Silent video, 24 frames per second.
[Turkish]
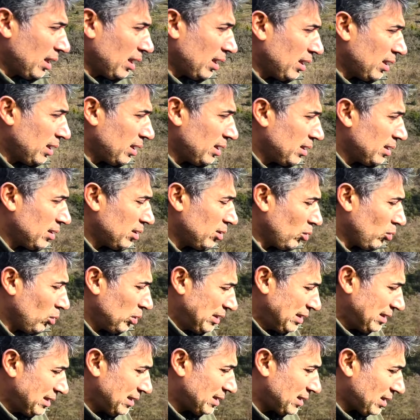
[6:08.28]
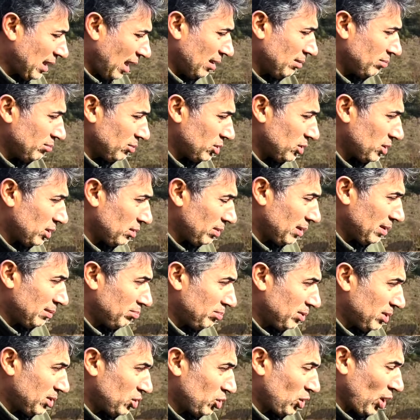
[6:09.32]
e, insanmış gibi,
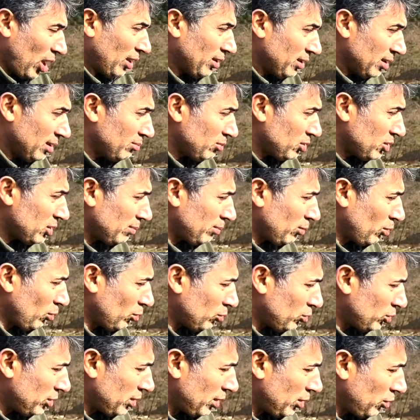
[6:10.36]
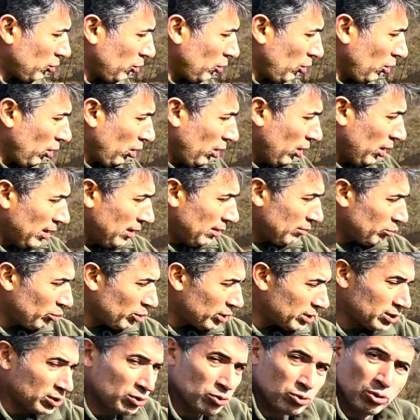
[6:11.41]
bir canlıymış gibi gösteriyor.
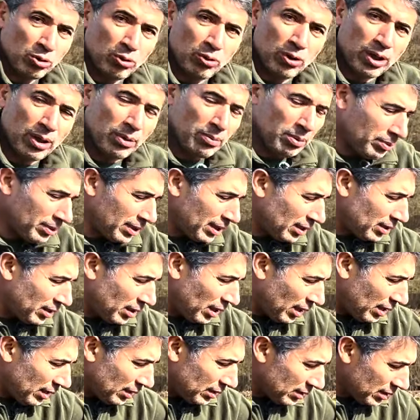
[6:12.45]
Orası çok önemli bir detay